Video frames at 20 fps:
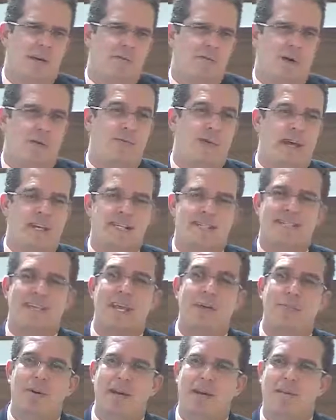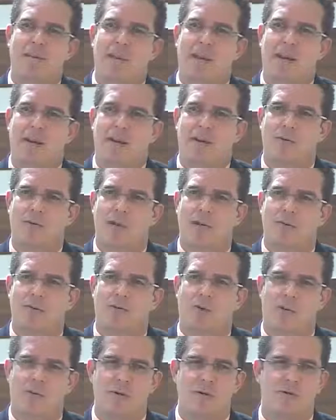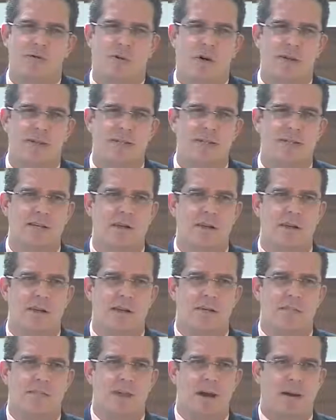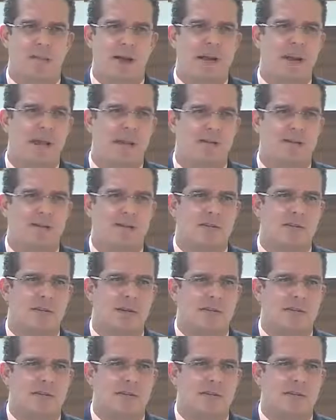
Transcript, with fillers: Vai ficar sempre dependendo das comissões permanentes.